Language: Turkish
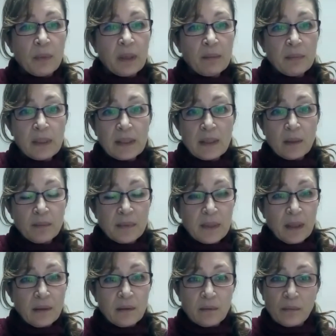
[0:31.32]
Benim
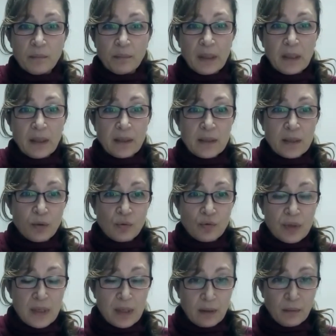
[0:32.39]
kitaptan birkaç yıl
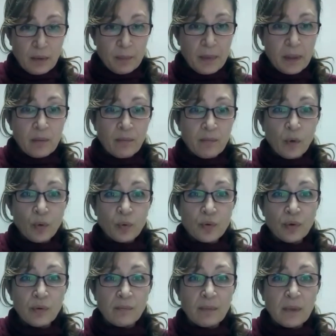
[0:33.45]
önce haberim
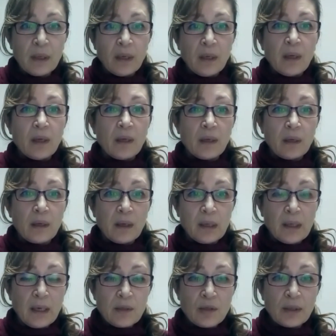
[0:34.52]
oldu
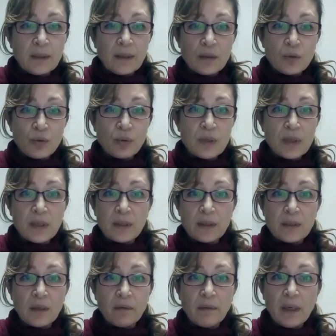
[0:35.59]
ee, gerçekten çok
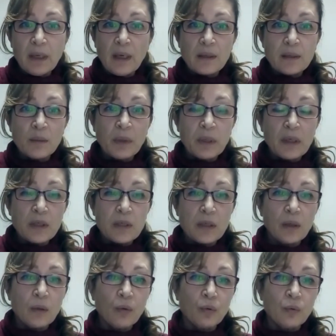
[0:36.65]
sıkıntılı ve yardım
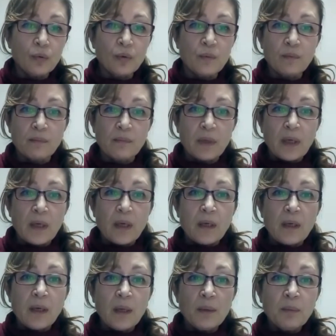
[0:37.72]
arayışında oldum.
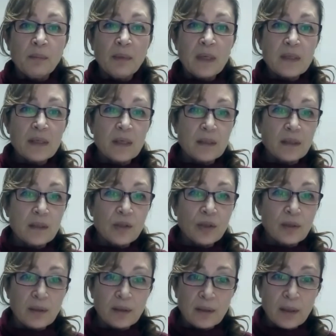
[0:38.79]
kalbimden sessiz
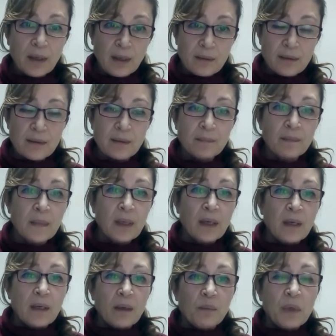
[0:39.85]
çığlıklar attım.
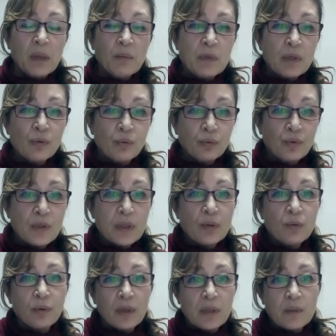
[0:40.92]
benim için oldukça
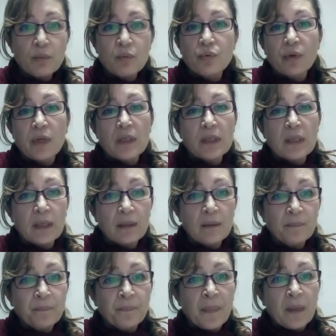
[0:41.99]
zorlayıcı bir
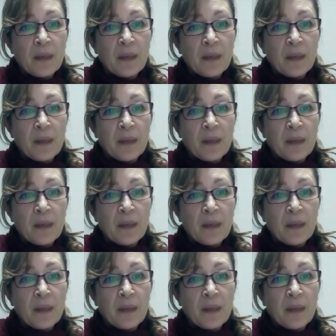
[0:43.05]
süreçteydim.